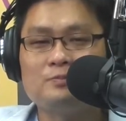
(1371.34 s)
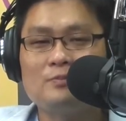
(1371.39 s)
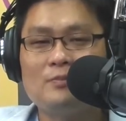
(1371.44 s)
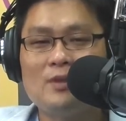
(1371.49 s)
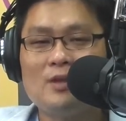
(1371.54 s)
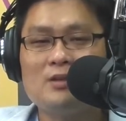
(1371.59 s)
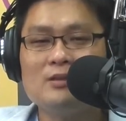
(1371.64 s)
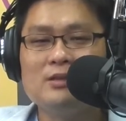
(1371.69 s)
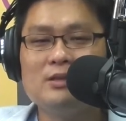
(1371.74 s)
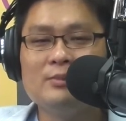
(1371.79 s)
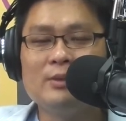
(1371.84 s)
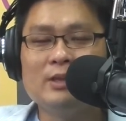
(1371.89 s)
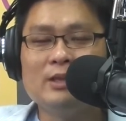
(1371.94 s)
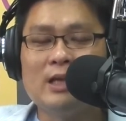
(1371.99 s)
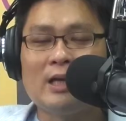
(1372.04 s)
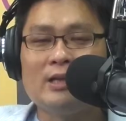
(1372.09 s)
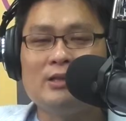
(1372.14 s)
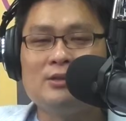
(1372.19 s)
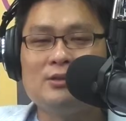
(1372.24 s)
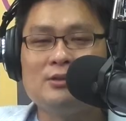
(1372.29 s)
基本大
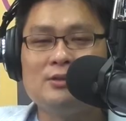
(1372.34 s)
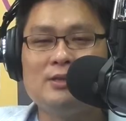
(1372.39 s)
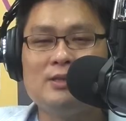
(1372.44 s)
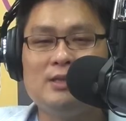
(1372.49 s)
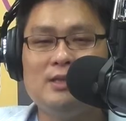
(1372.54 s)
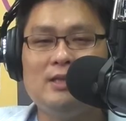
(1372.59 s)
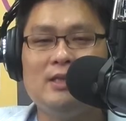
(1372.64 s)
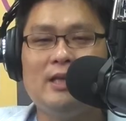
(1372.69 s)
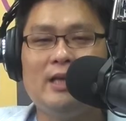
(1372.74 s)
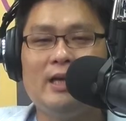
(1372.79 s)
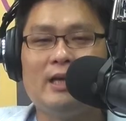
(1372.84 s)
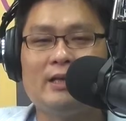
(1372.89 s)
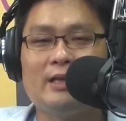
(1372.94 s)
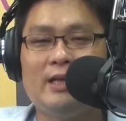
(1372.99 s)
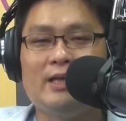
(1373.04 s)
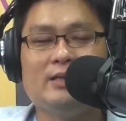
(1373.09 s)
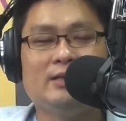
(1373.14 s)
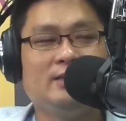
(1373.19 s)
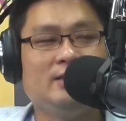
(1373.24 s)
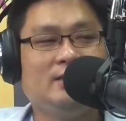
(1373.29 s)
概都是时间
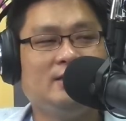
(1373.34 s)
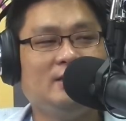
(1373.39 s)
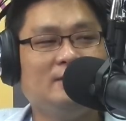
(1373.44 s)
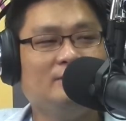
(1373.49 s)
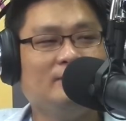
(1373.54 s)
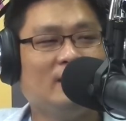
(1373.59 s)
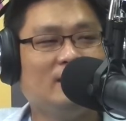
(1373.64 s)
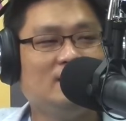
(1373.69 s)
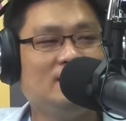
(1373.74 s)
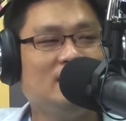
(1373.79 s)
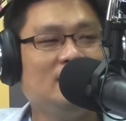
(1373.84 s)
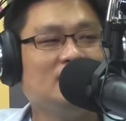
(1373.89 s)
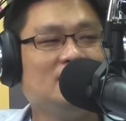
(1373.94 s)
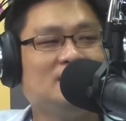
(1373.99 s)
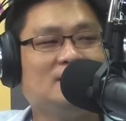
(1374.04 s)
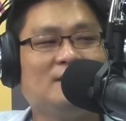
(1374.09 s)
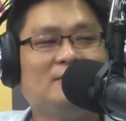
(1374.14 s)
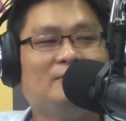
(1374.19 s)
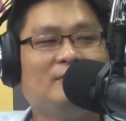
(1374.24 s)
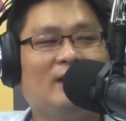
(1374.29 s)
健身嘛，健
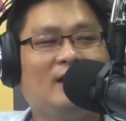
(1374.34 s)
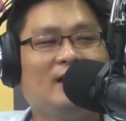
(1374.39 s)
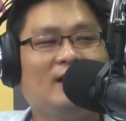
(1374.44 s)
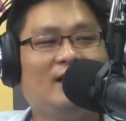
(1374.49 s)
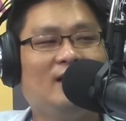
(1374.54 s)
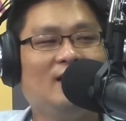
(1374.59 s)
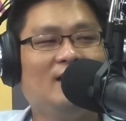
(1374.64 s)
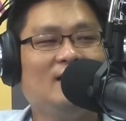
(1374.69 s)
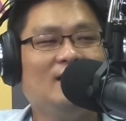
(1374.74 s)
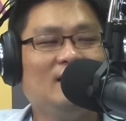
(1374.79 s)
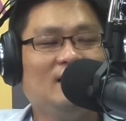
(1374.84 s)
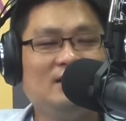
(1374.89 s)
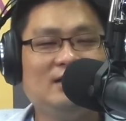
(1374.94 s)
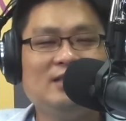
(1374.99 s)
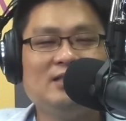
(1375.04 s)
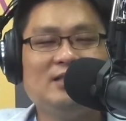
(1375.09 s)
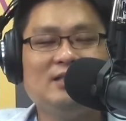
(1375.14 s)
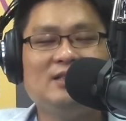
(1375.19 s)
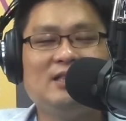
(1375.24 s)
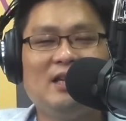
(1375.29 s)
身嘛，健身。健
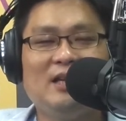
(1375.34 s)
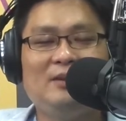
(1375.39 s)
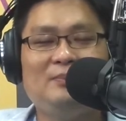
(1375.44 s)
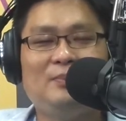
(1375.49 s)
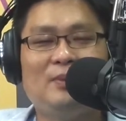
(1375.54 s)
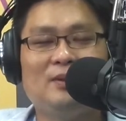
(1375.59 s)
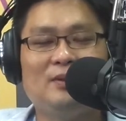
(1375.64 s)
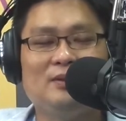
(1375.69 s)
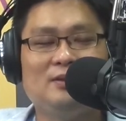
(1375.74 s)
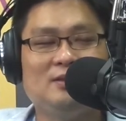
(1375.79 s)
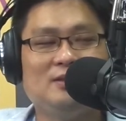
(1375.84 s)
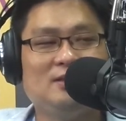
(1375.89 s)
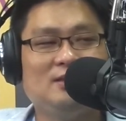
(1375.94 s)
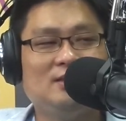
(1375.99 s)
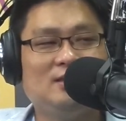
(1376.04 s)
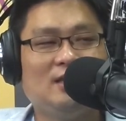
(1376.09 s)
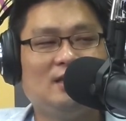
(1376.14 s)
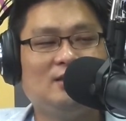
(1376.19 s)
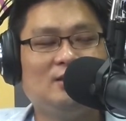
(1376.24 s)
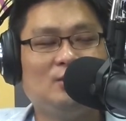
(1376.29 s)
身第一步就是
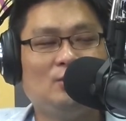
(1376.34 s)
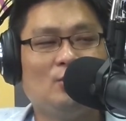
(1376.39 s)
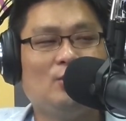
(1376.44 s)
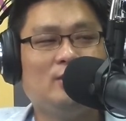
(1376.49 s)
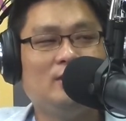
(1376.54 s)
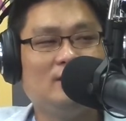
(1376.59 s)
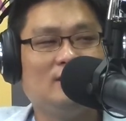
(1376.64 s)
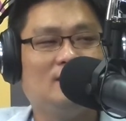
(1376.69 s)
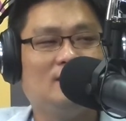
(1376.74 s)
深蹲，